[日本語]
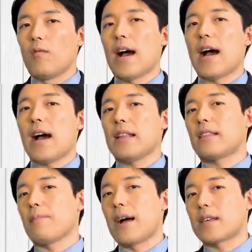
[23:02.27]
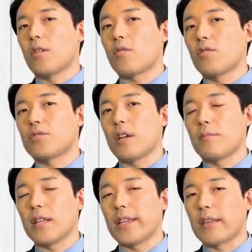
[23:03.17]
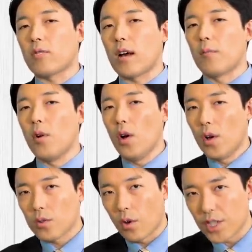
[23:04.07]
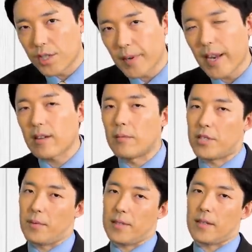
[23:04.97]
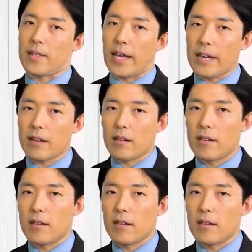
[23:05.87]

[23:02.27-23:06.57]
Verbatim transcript: わーって巻き起こしてるメディアとかも取り締まれるかもしれませんね。